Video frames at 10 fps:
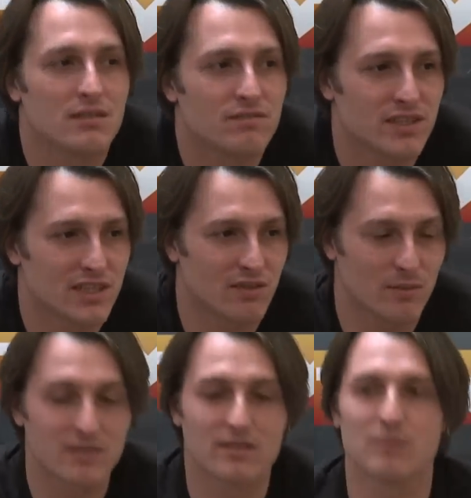
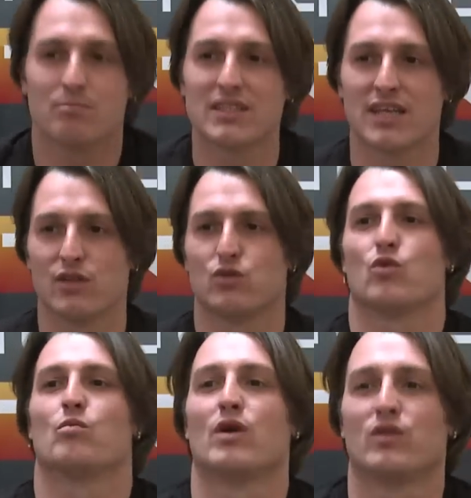Effettivamente mi sento
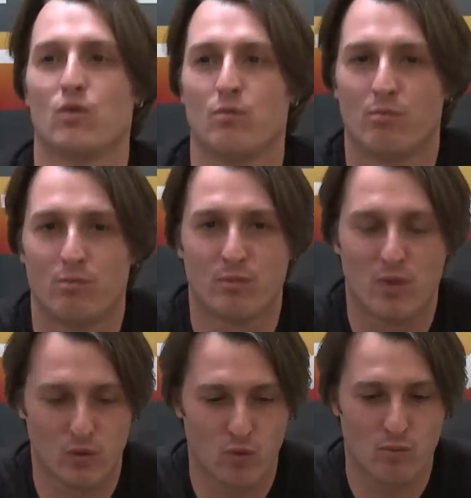un, un,
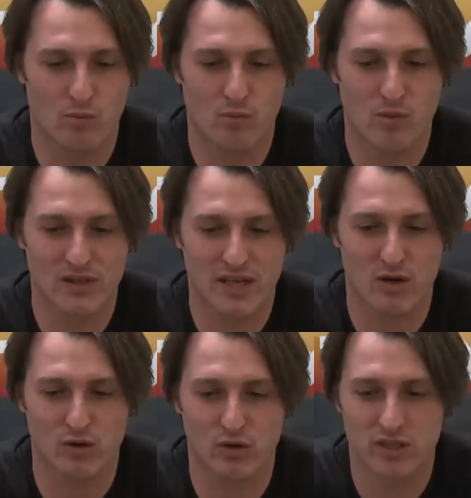un
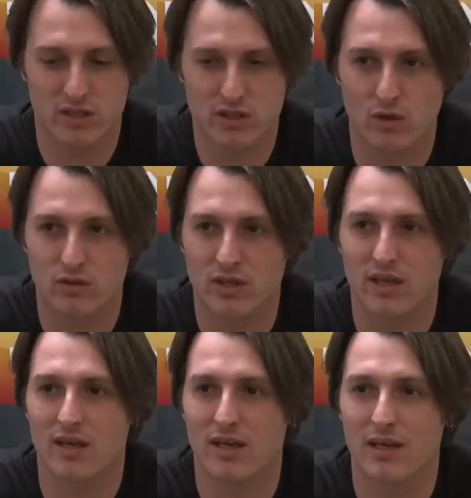moderno
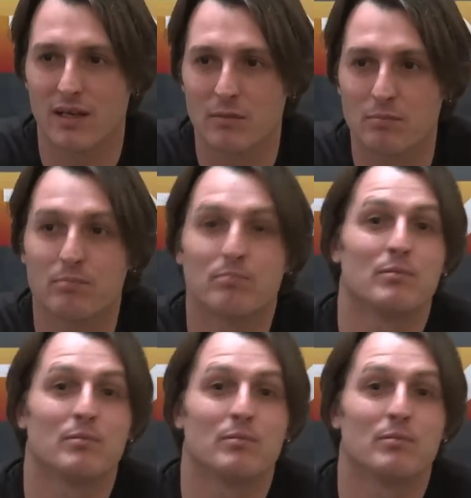Chisciotte.